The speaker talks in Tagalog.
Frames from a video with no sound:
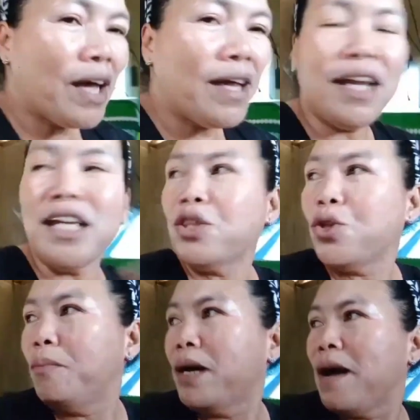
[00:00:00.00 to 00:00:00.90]
Kaya
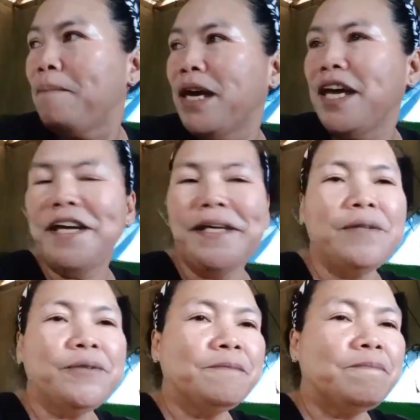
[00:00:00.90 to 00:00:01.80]
dito maraming
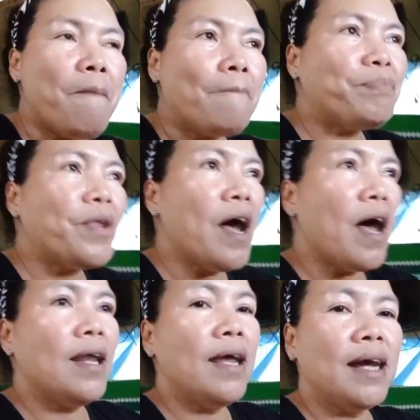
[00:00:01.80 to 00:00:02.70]
ano,
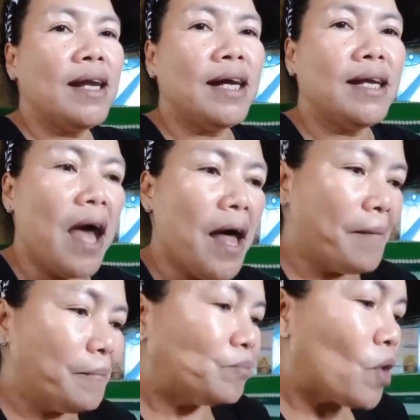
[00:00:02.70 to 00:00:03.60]
nalalaglag na